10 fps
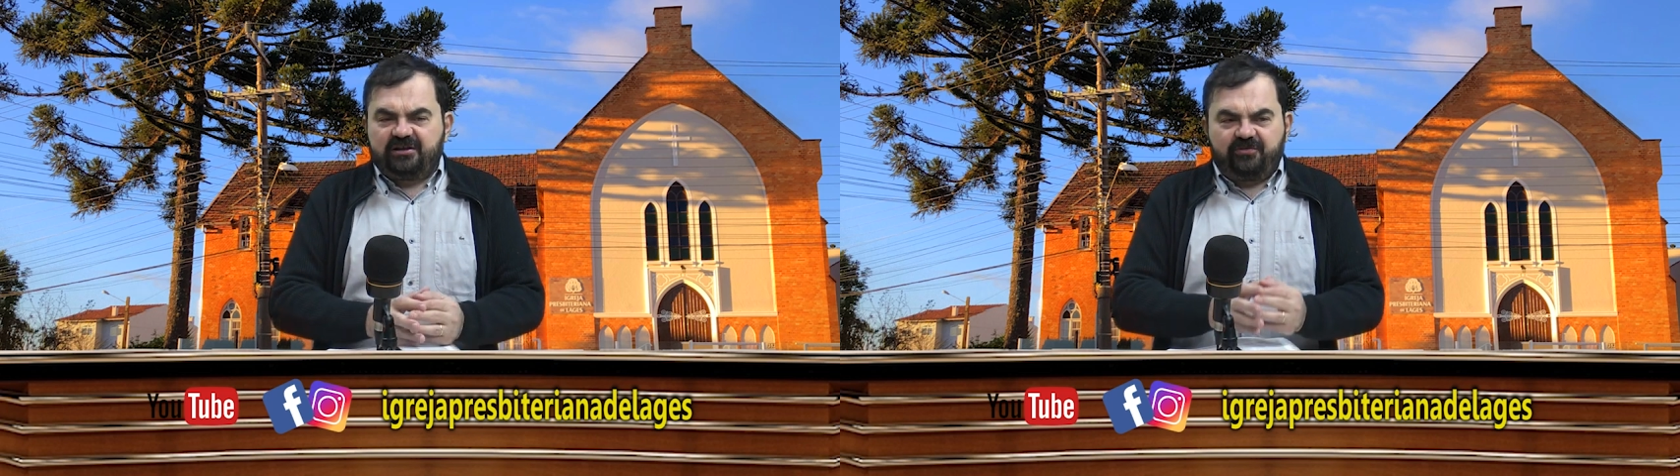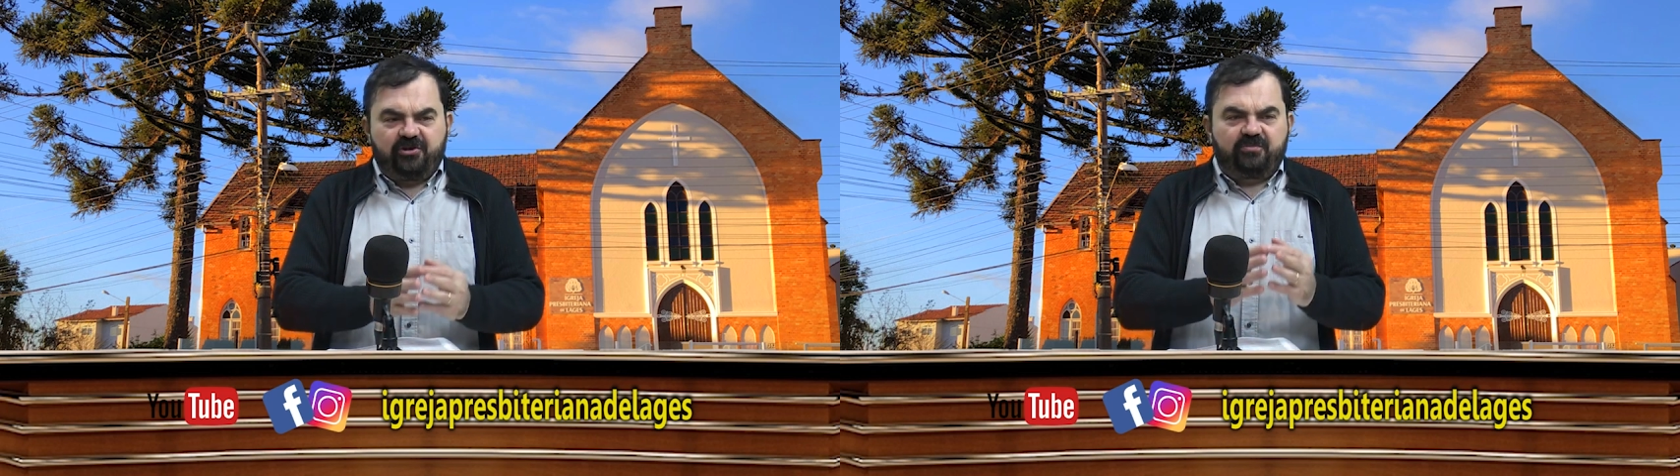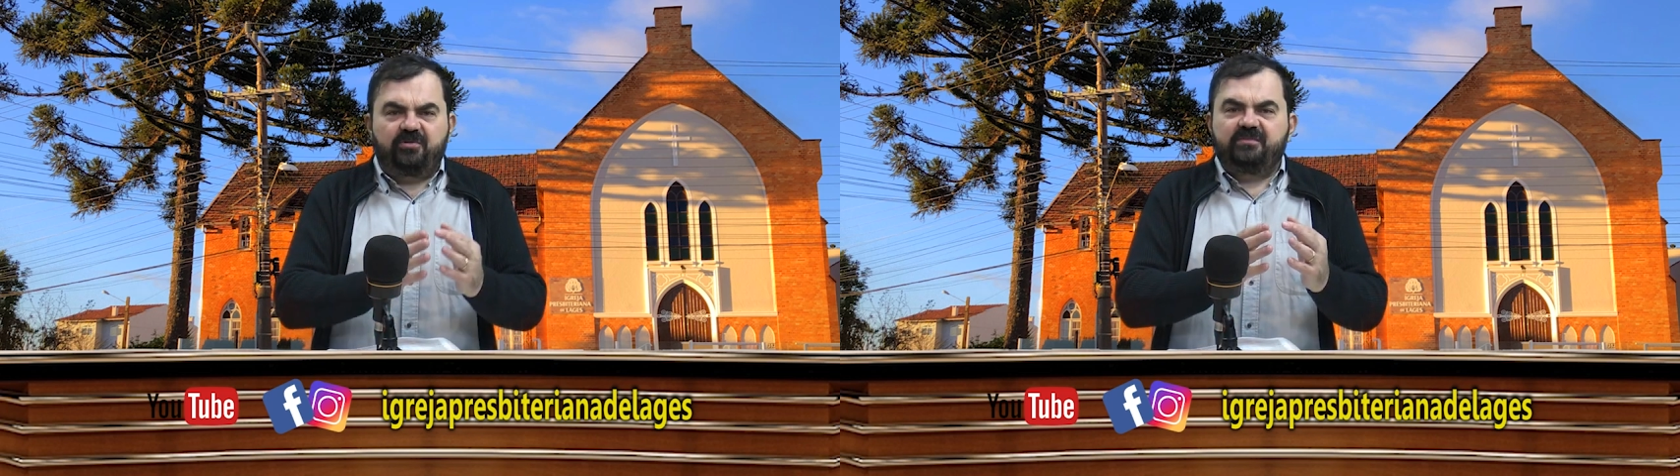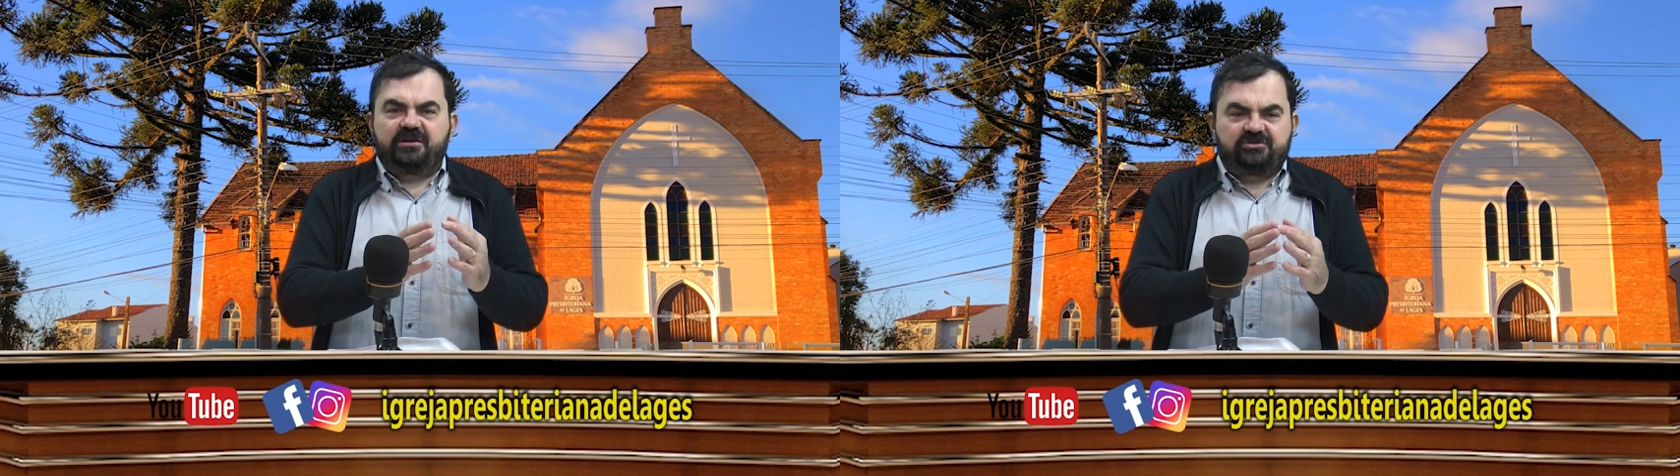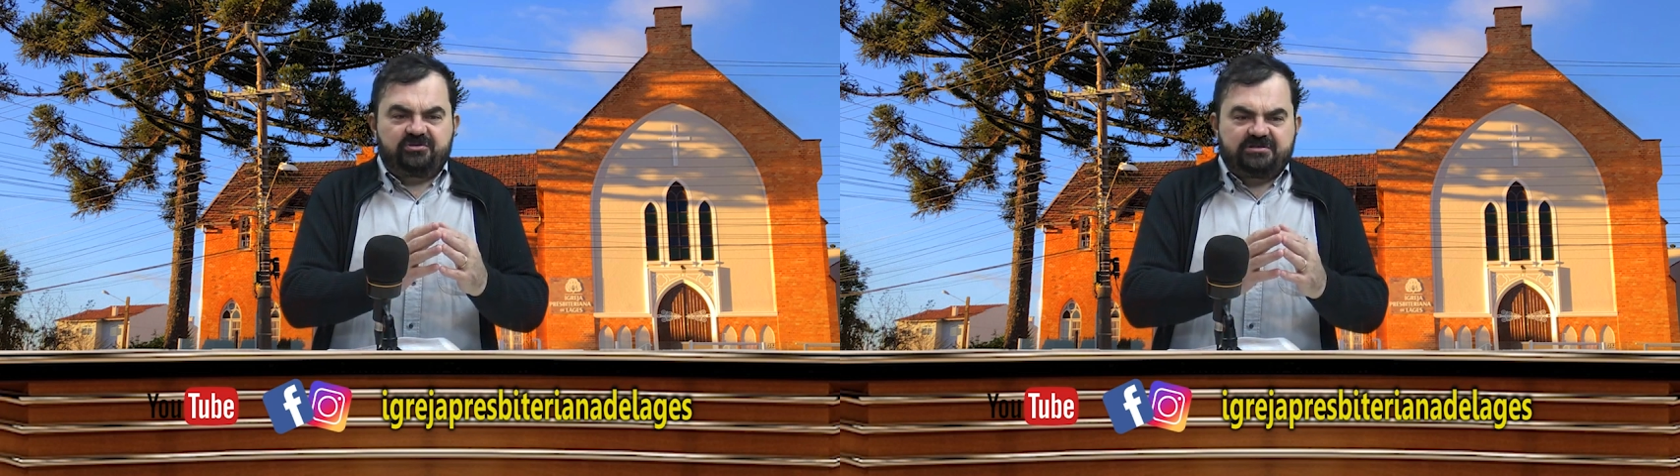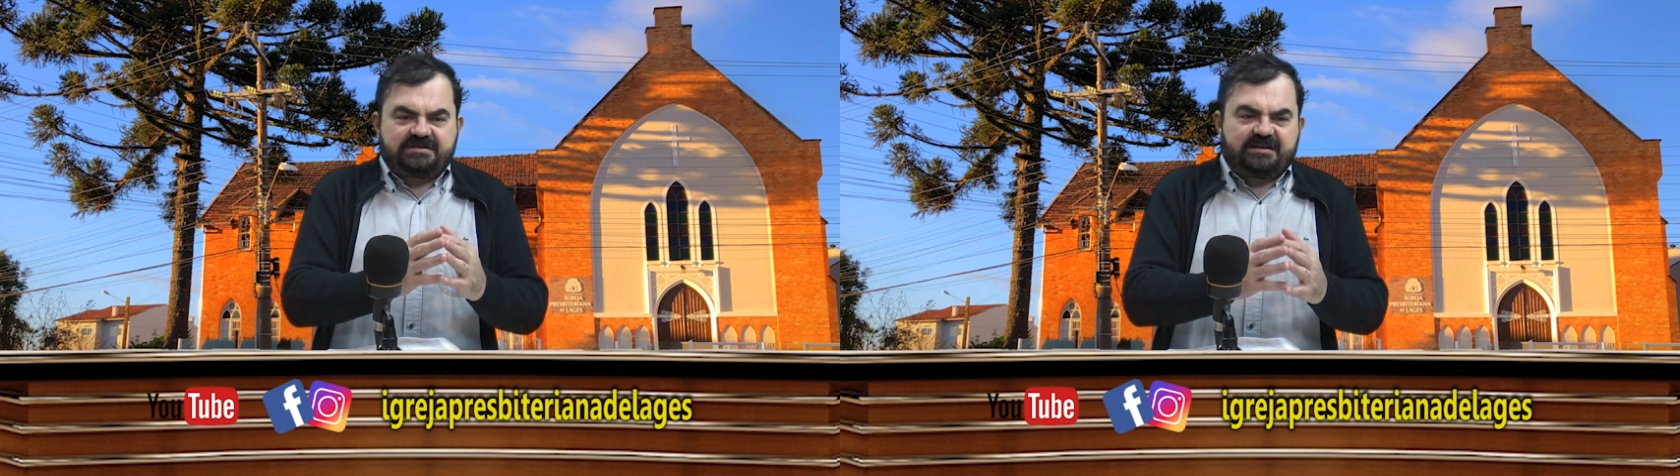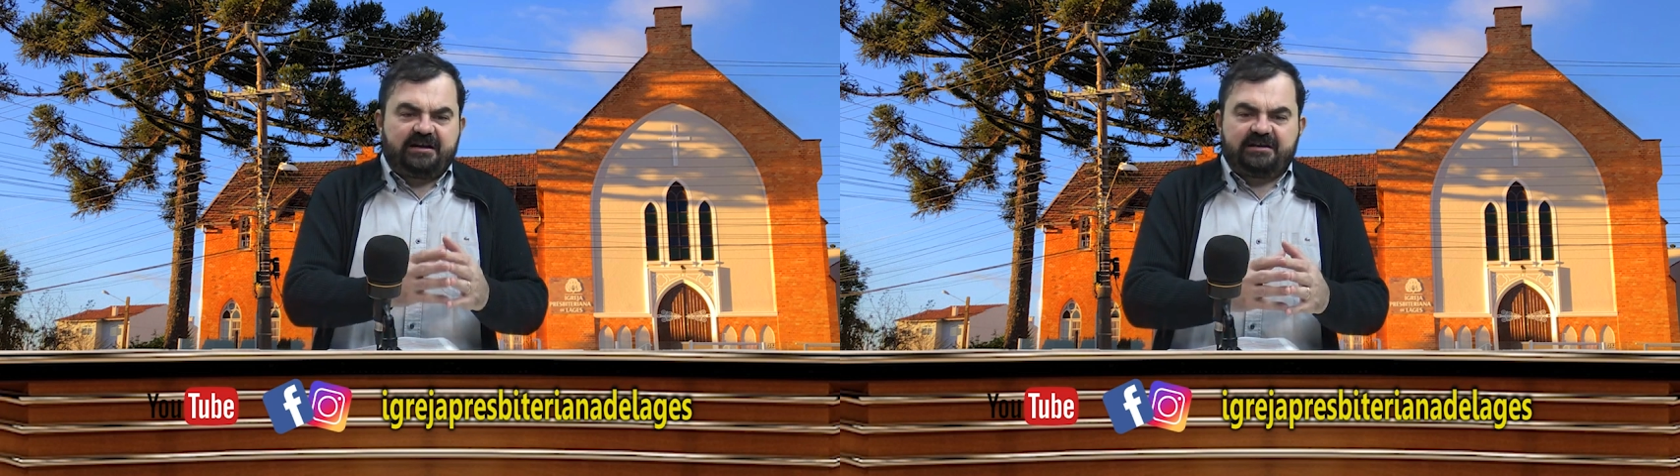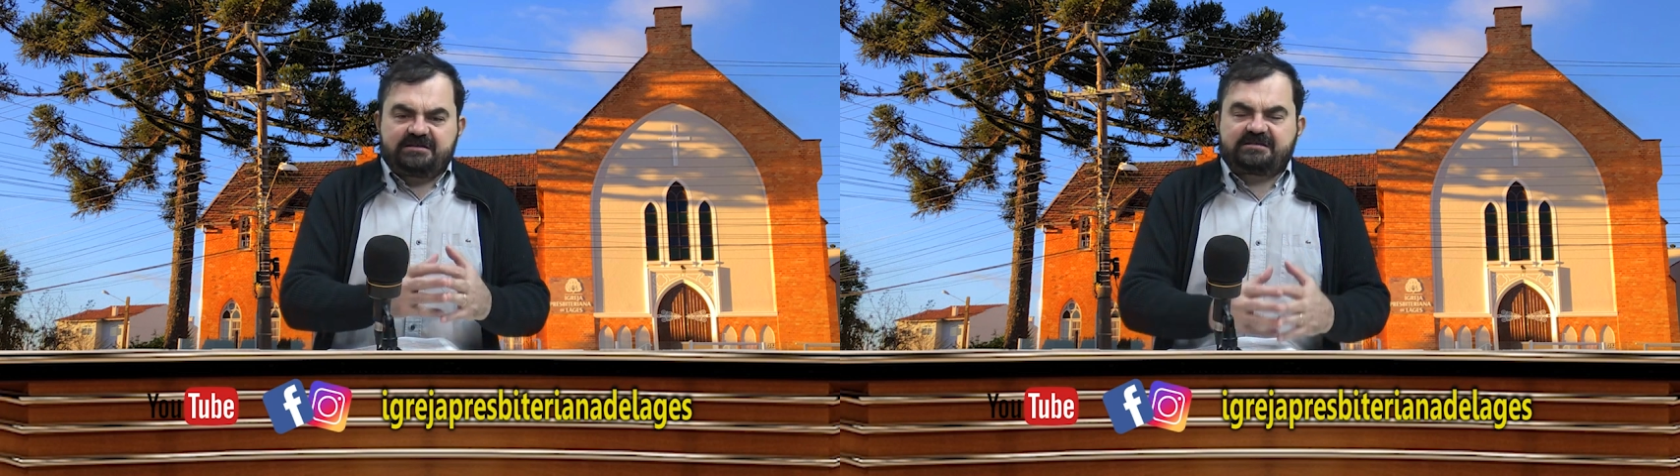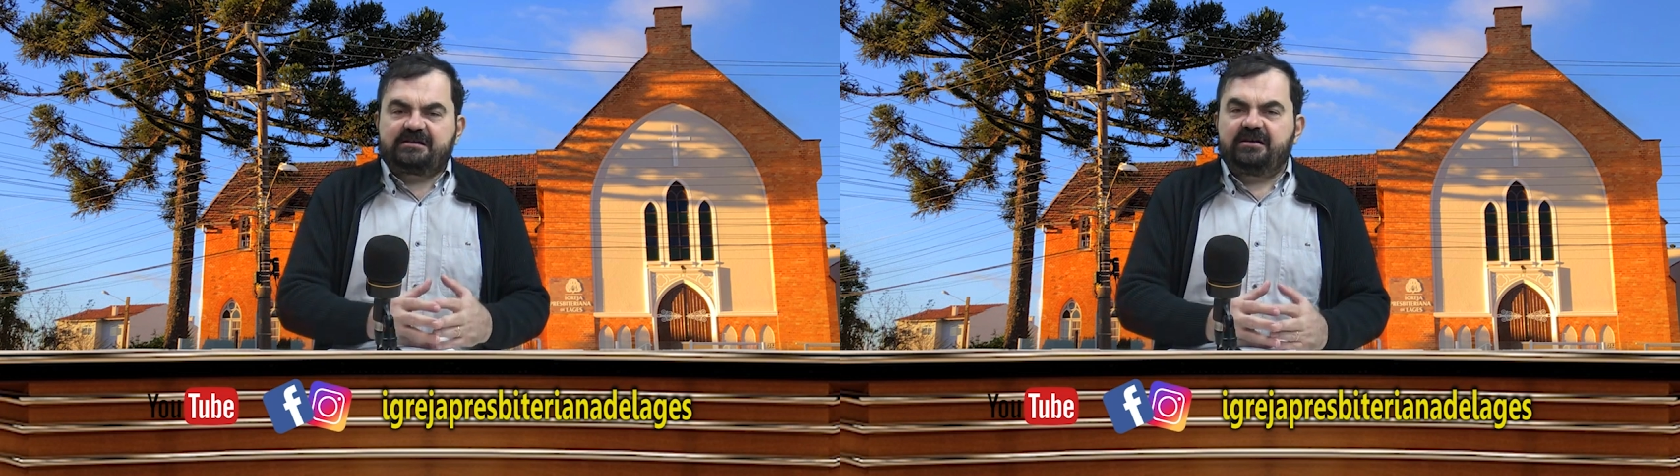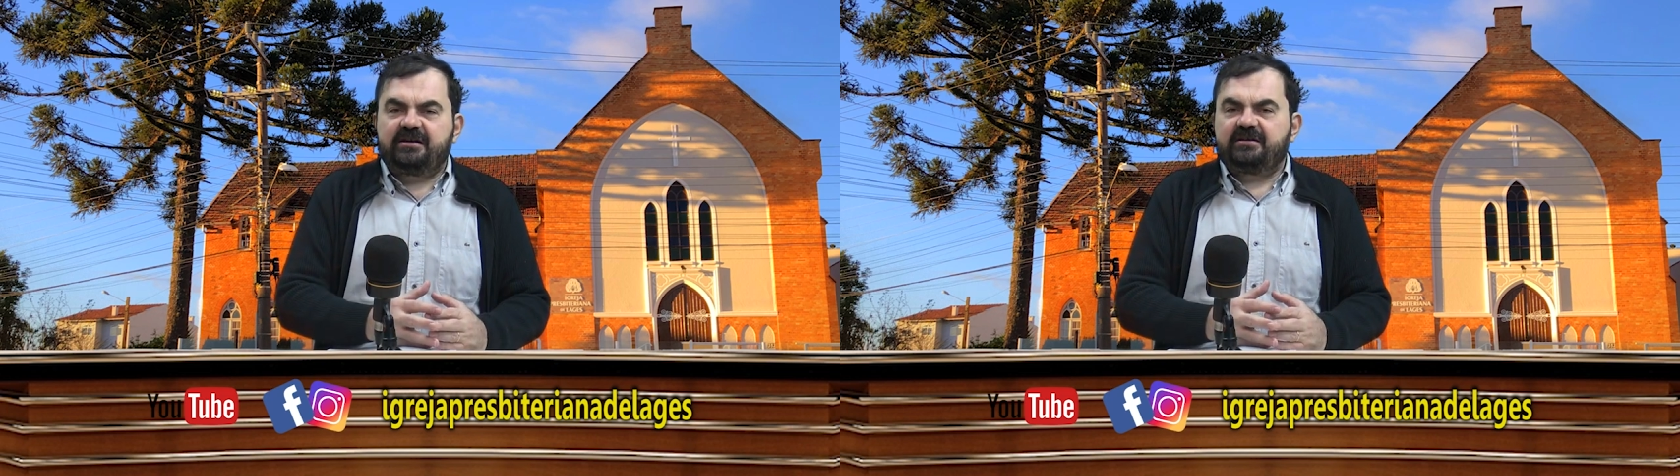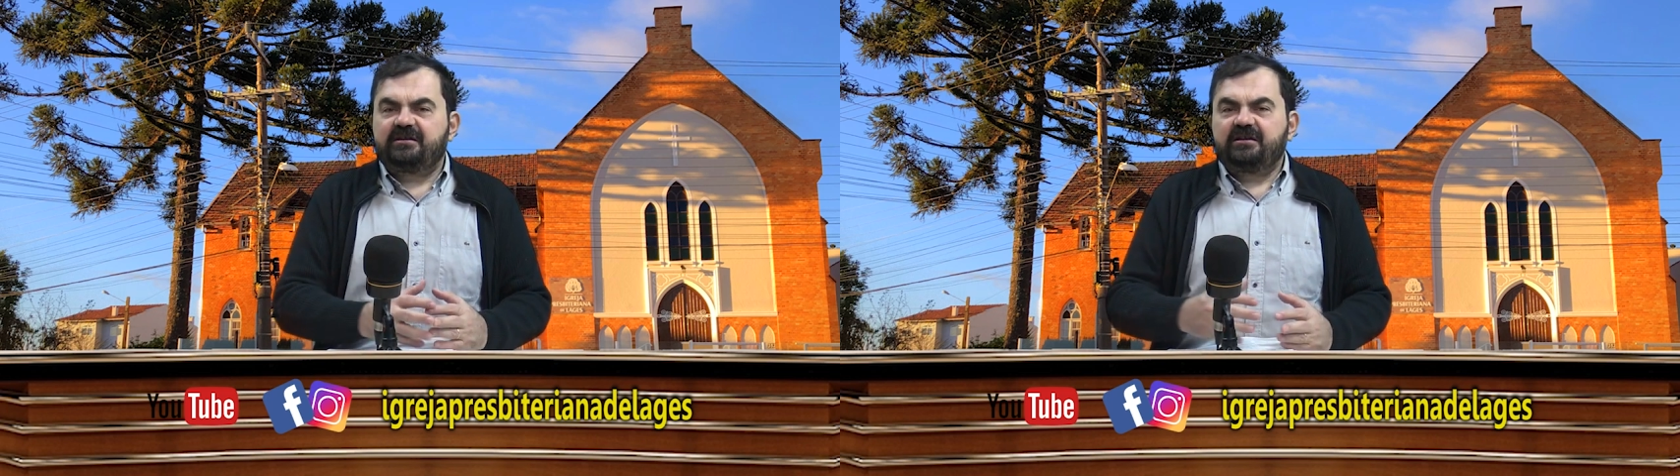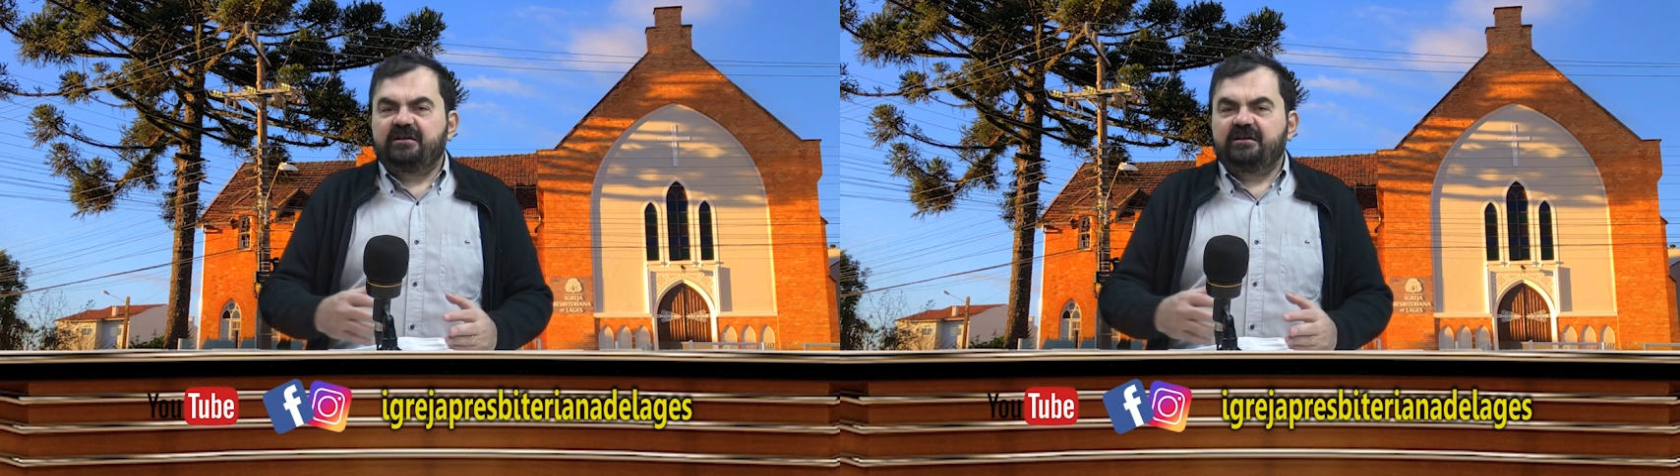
não é um momento de escarnecer,